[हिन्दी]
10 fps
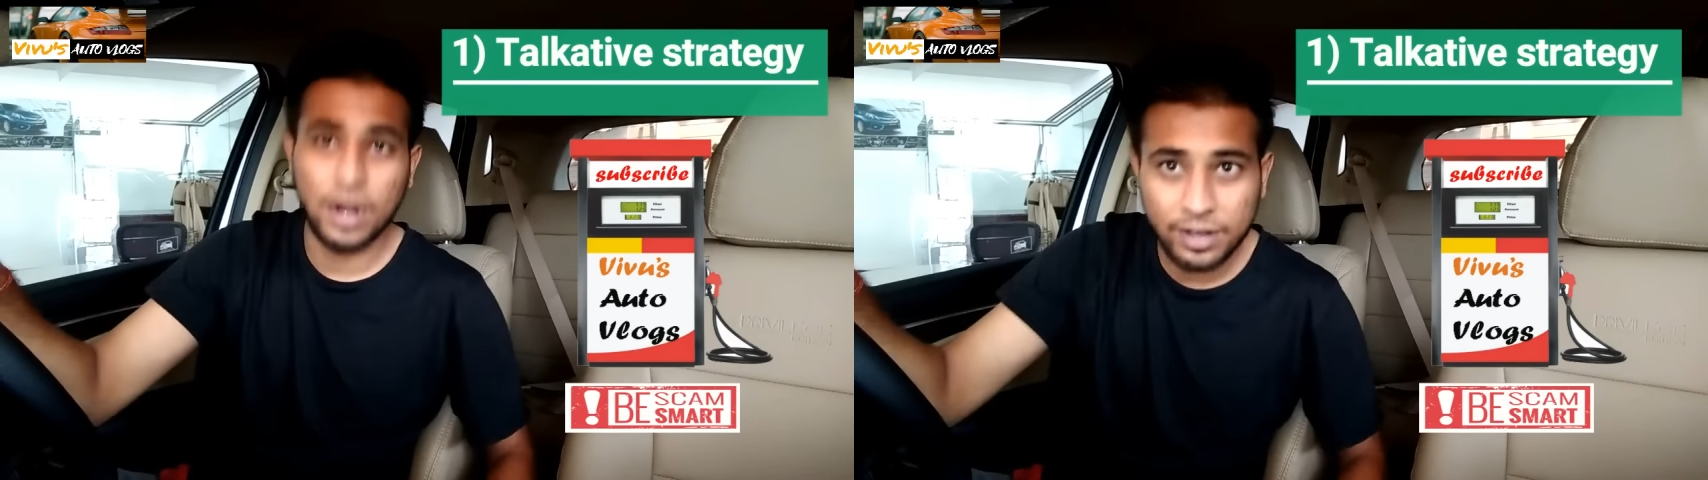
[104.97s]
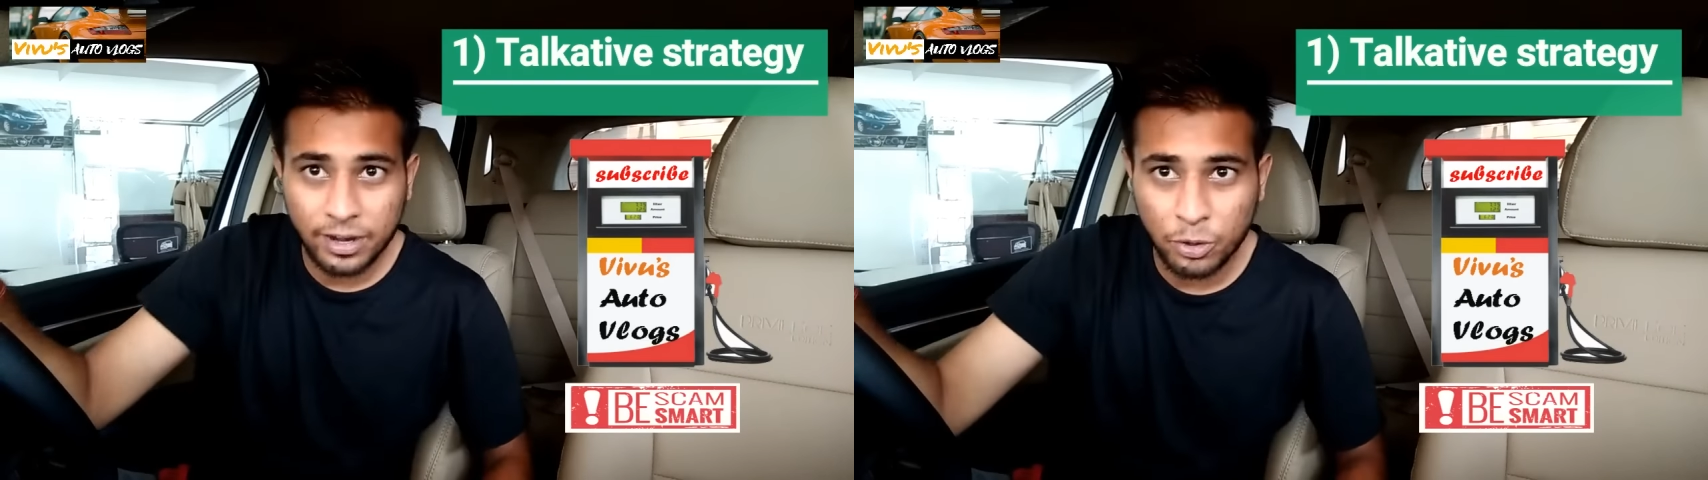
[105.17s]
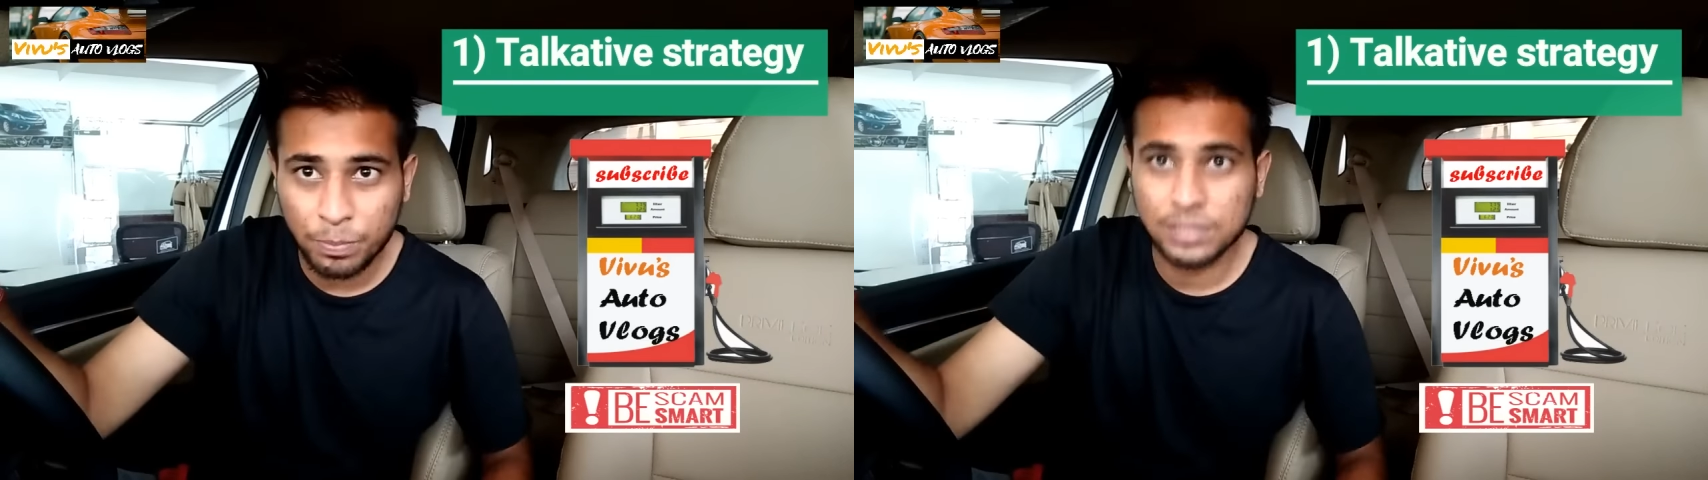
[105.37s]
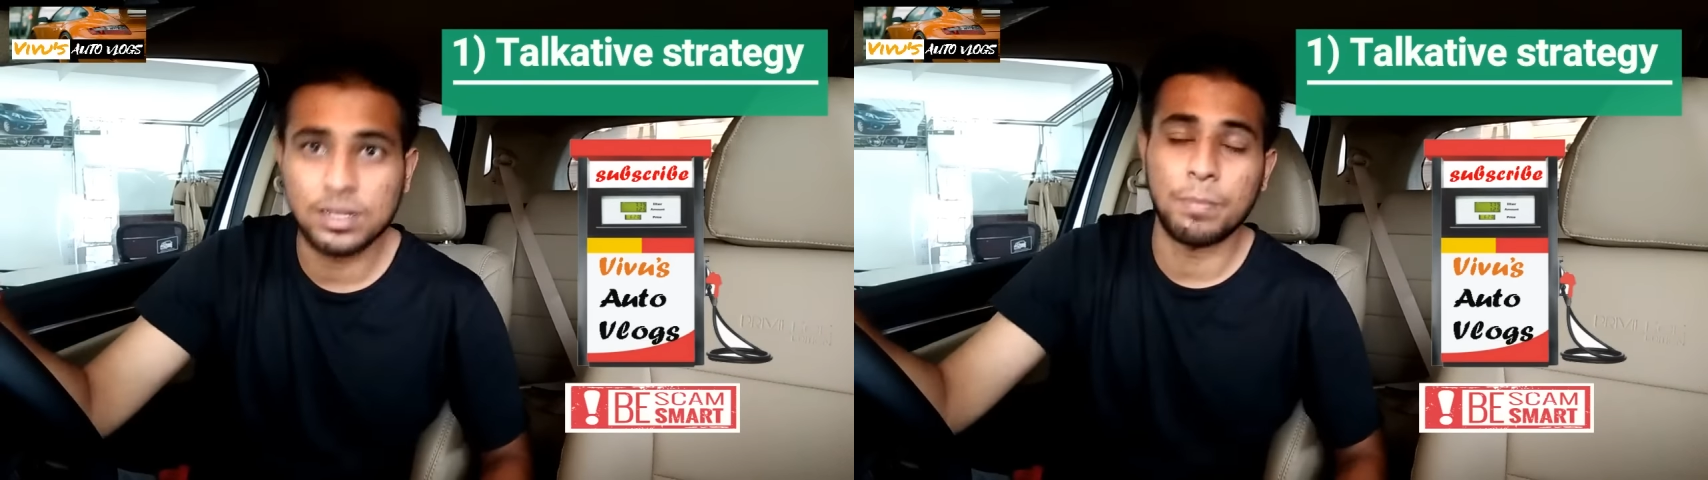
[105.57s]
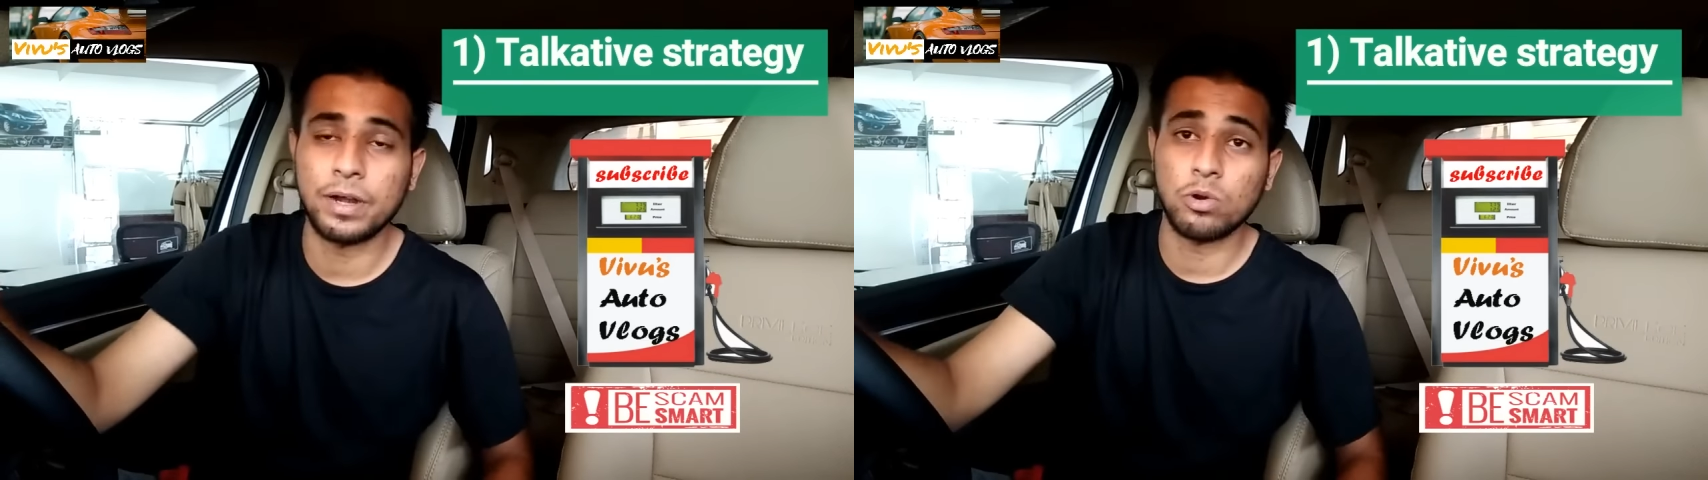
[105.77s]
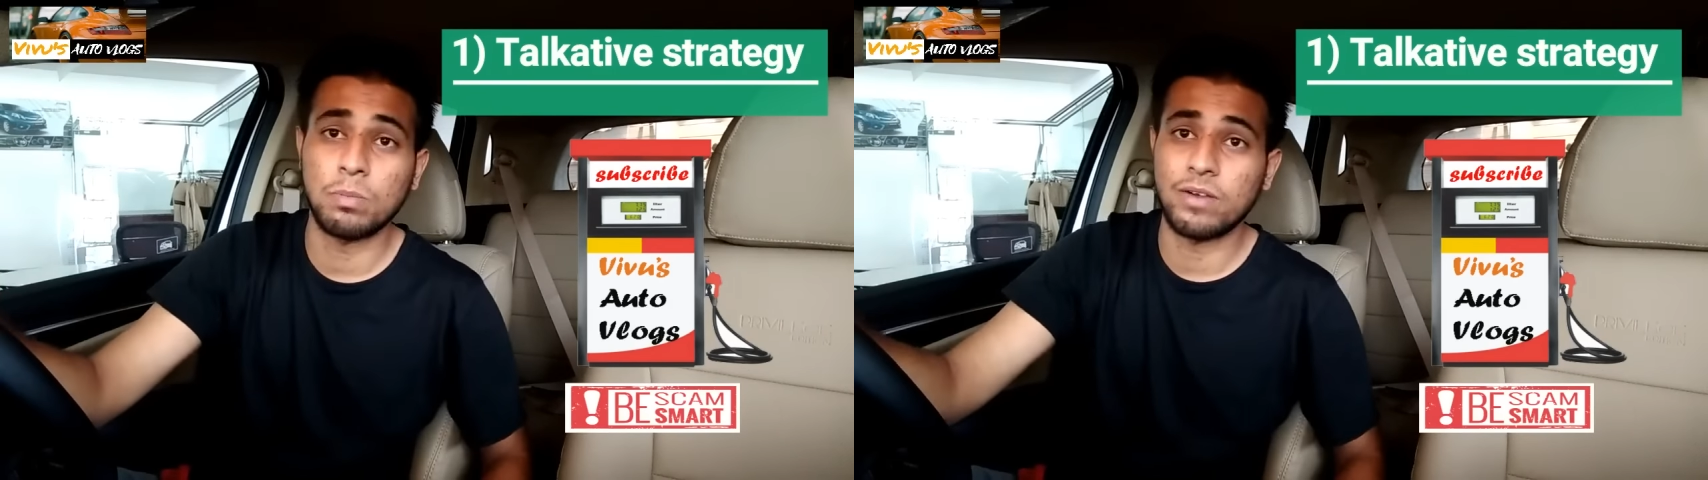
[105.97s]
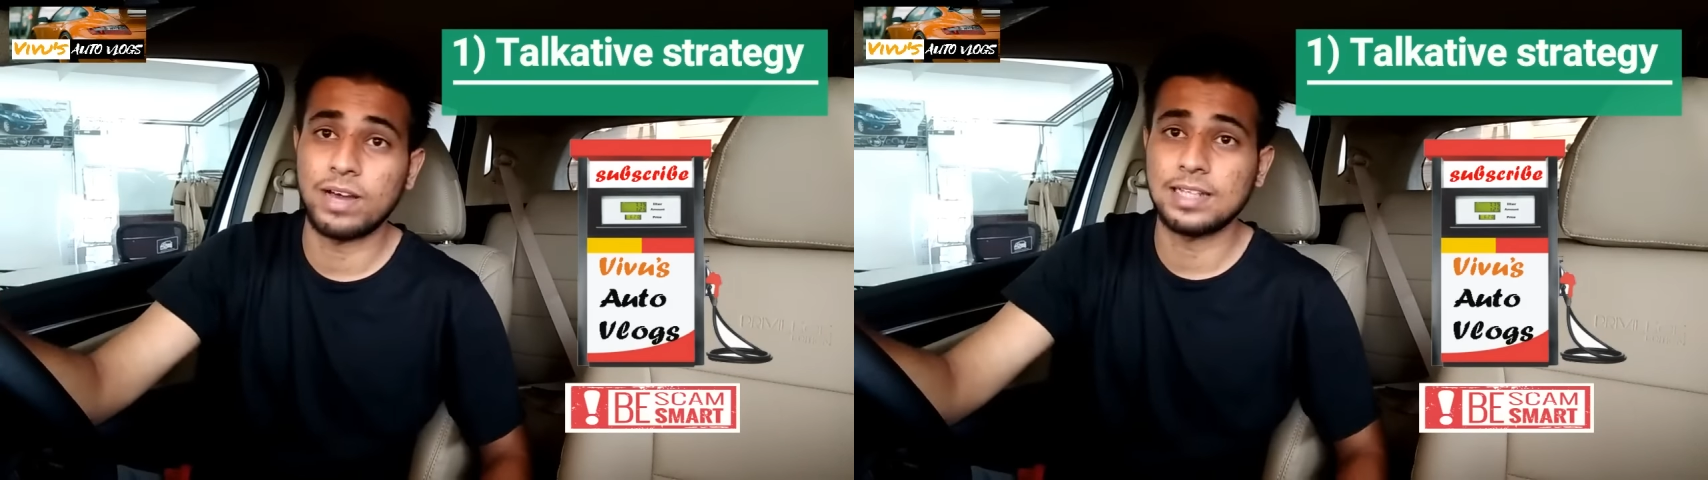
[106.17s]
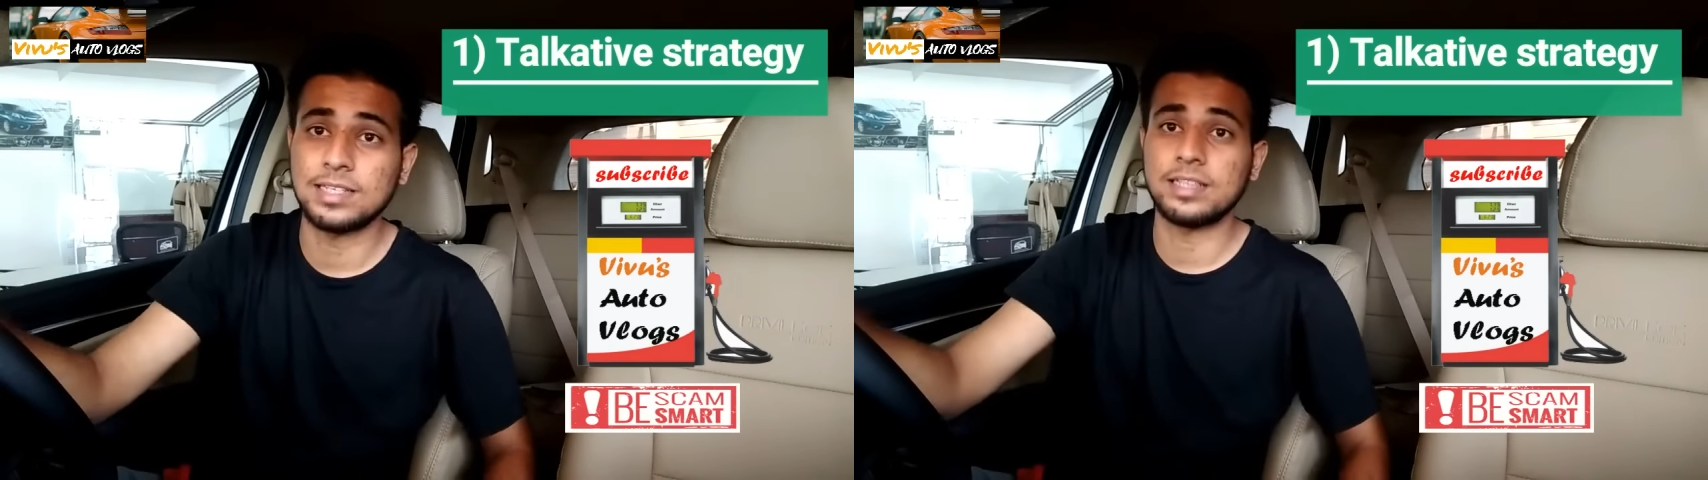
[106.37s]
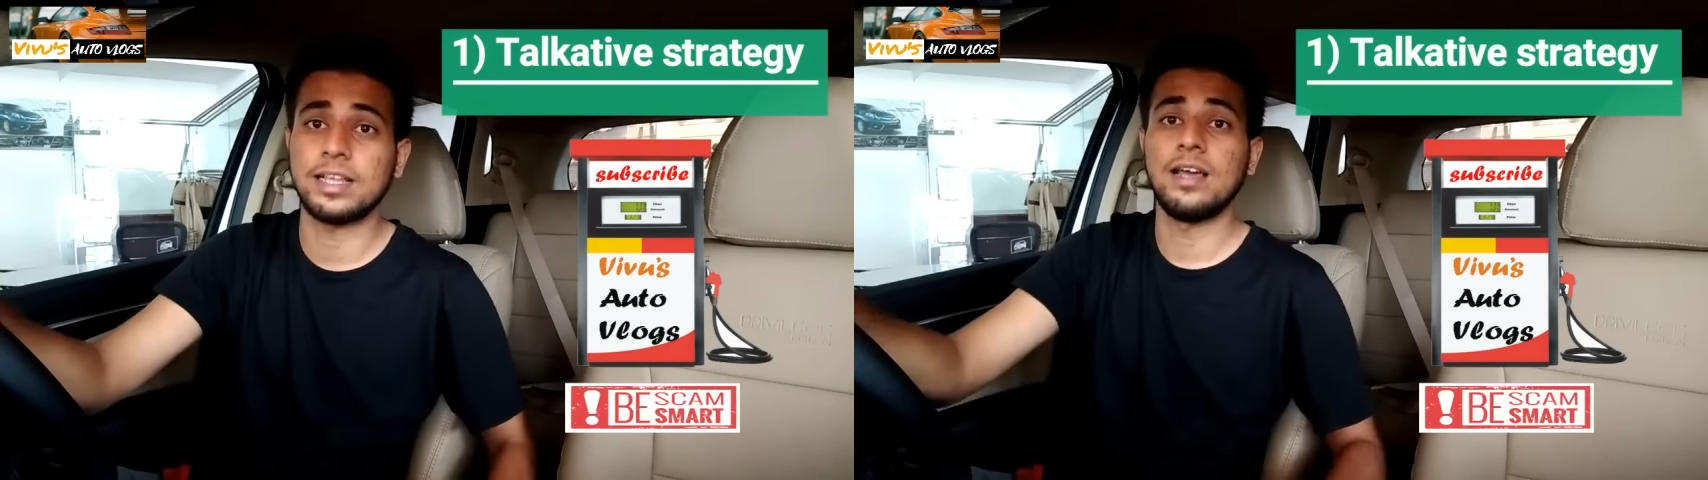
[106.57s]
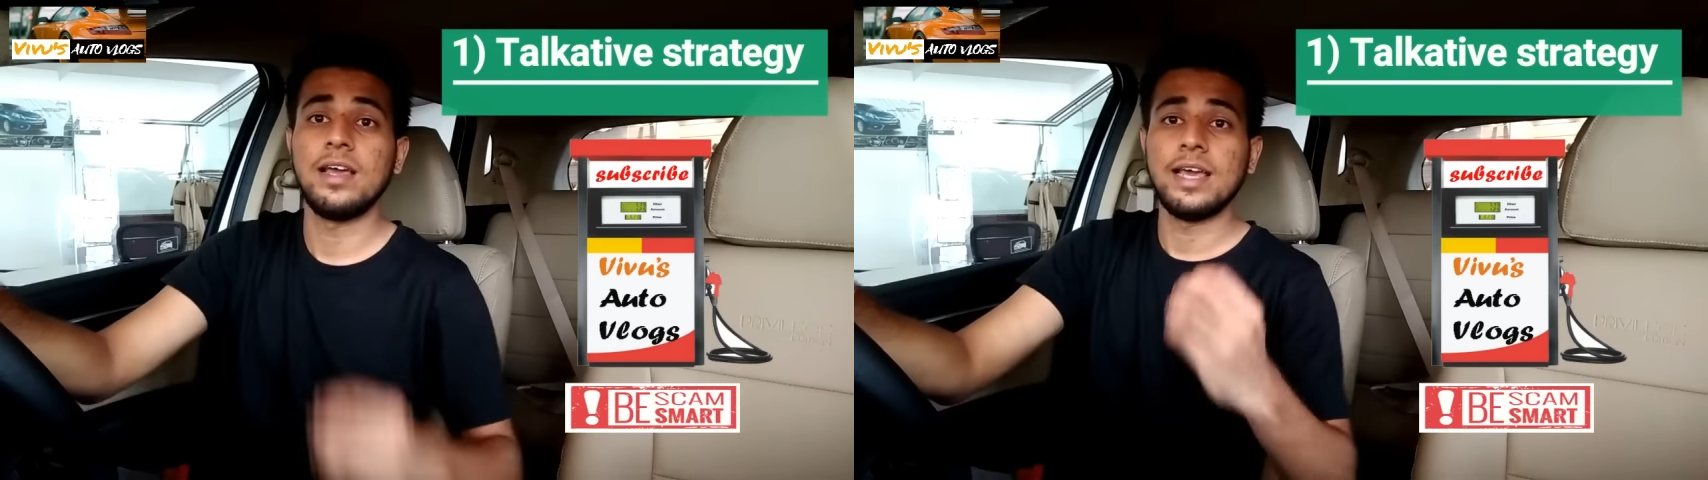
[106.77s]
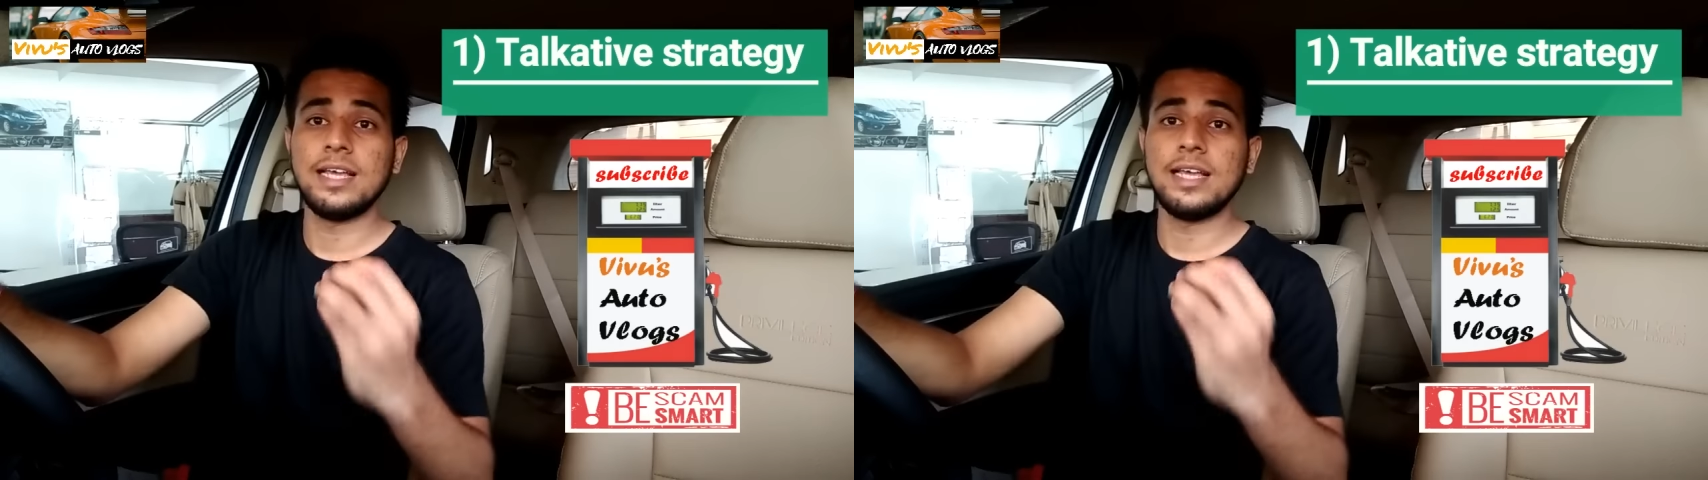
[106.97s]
हंड्रेड रुपीज का पेट्रोल भरवाना चाहते हैं